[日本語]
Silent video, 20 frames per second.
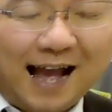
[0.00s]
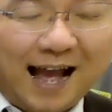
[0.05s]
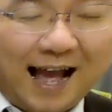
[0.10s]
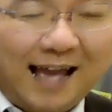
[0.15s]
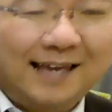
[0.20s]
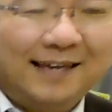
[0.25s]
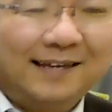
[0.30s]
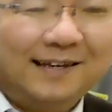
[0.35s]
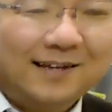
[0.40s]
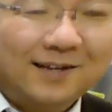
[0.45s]

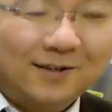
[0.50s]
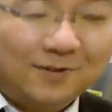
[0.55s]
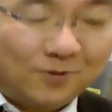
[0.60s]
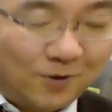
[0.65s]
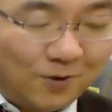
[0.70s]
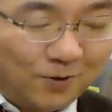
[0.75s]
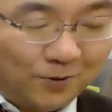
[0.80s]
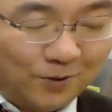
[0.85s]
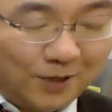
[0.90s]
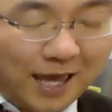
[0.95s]
はい
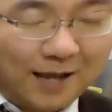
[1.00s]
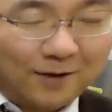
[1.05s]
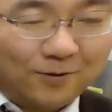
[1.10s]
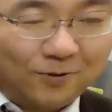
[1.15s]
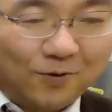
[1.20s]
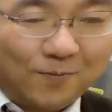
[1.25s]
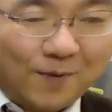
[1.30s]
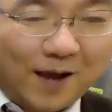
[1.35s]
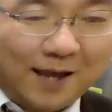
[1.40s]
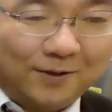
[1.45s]
ということで
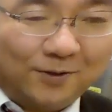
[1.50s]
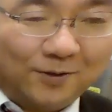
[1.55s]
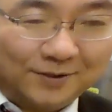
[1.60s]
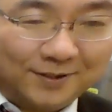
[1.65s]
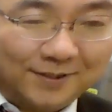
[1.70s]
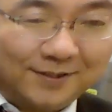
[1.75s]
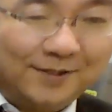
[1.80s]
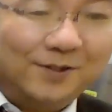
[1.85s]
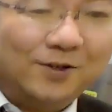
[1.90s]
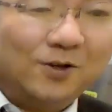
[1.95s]
この前の
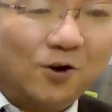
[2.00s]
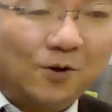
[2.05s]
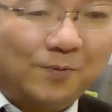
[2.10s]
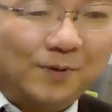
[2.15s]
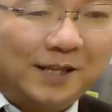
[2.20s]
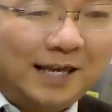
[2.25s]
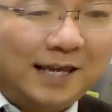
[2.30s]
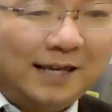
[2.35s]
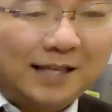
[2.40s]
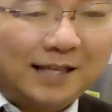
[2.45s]
水曜
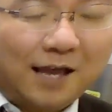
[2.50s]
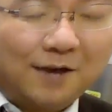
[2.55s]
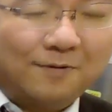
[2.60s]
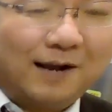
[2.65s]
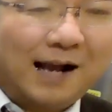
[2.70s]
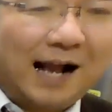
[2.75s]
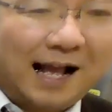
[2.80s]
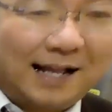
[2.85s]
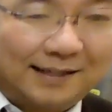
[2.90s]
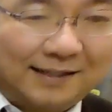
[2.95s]
日に電
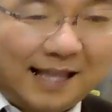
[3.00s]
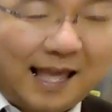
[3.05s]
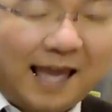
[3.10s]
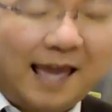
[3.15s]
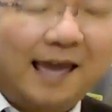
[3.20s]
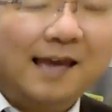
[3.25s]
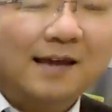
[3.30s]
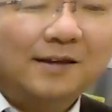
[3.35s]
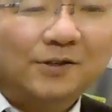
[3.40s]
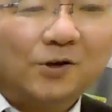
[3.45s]
話があっ
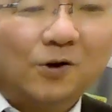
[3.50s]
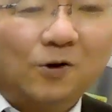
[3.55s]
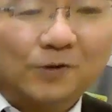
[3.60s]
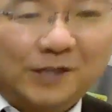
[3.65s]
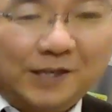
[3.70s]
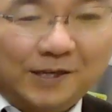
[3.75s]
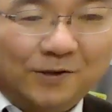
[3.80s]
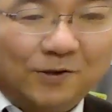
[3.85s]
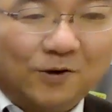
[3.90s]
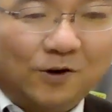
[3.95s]
て今
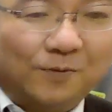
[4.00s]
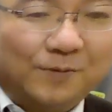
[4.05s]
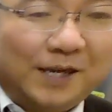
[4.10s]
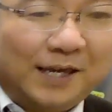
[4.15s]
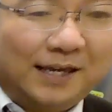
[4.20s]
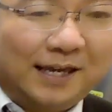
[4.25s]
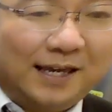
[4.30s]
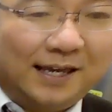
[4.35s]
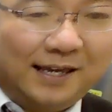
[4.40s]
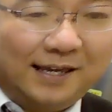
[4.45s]
日金曜
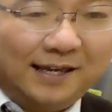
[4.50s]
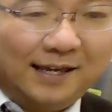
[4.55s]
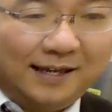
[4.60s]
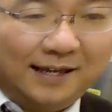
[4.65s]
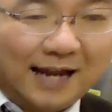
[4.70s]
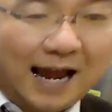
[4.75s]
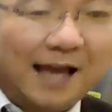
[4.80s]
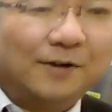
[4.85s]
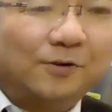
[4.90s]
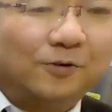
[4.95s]

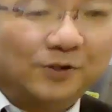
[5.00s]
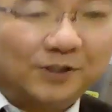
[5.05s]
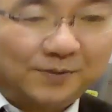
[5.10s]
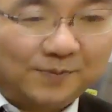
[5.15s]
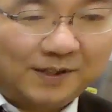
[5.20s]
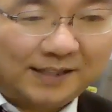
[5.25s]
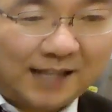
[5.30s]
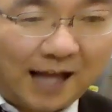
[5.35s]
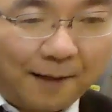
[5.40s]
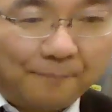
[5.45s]
日来校
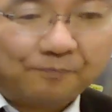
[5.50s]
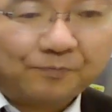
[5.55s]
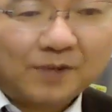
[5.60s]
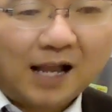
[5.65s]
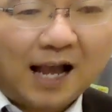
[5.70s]
しました。